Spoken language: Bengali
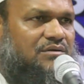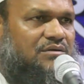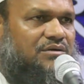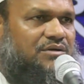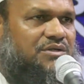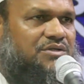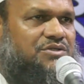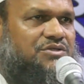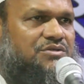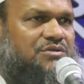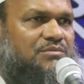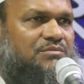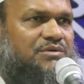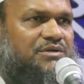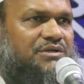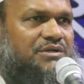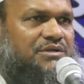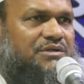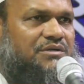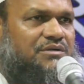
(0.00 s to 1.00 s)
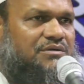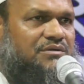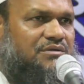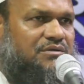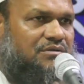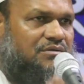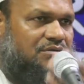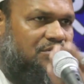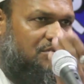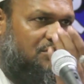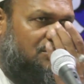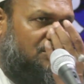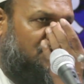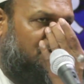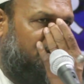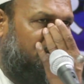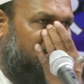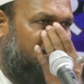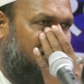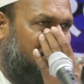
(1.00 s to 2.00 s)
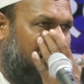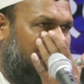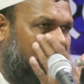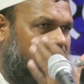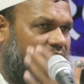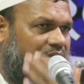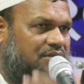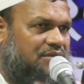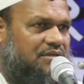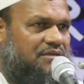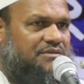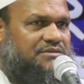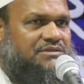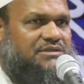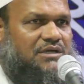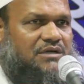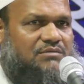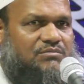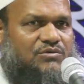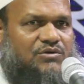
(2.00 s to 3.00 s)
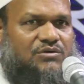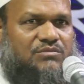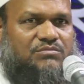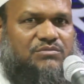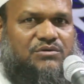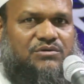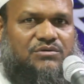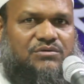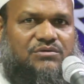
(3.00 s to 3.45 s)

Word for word: অনেক সময় অনেক আয়াতের সারমর্ম